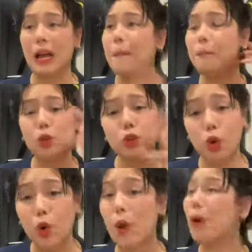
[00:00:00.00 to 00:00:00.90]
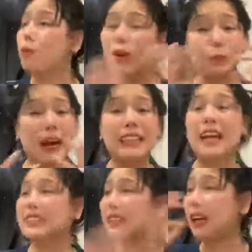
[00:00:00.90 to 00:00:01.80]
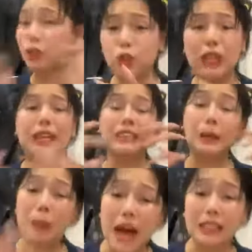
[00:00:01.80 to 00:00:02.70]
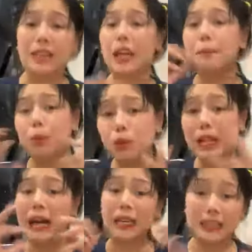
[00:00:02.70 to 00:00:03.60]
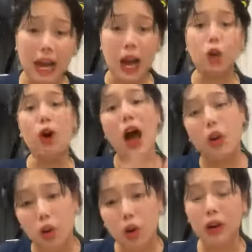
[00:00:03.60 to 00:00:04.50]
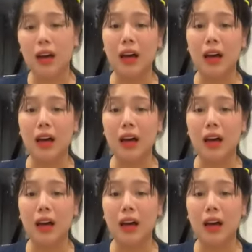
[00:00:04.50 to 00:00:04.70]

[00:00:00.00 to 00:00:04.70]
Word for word: Ang punto ko nga, wag mo ipakita sa ganun sa bata dahil putang ina kung ako